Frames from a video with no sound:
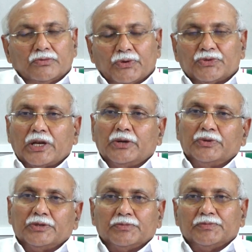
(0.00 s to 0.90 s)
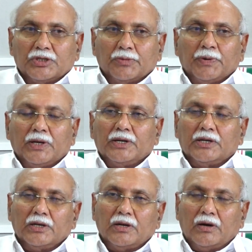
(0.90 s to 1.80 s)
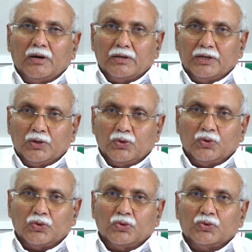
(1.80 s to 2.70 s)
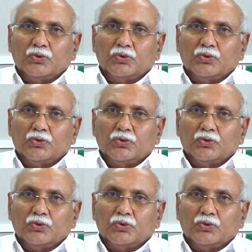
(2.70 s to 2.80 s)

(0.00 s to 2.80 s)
వ్యవసాయం చెప్పాలంటే ఆ నెల్లూరు